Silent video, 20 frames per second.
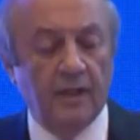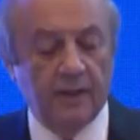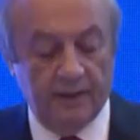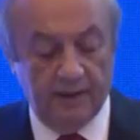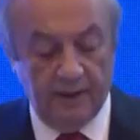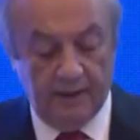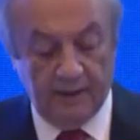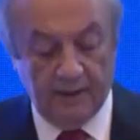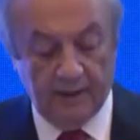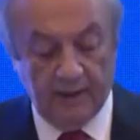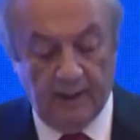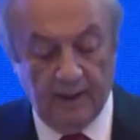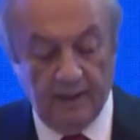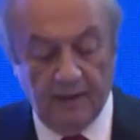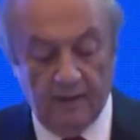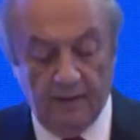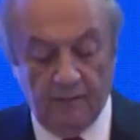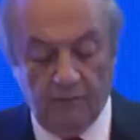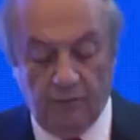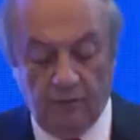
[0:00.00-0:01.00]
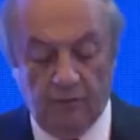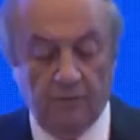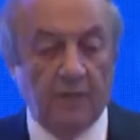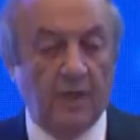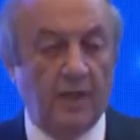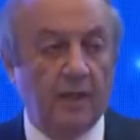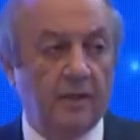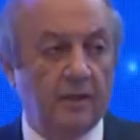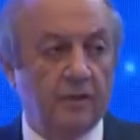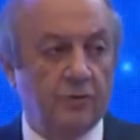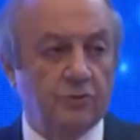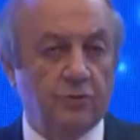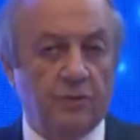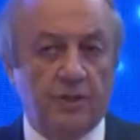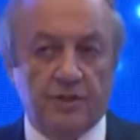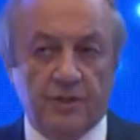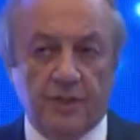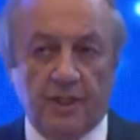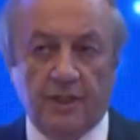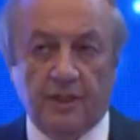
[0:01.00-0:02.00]
yeniden büyüme
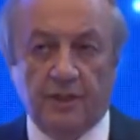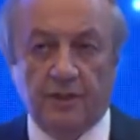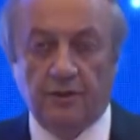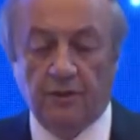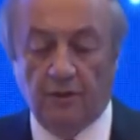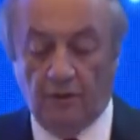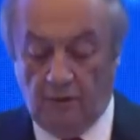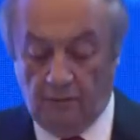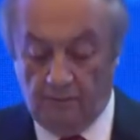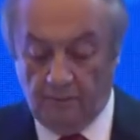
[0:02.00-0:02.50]
sürecine giriyor.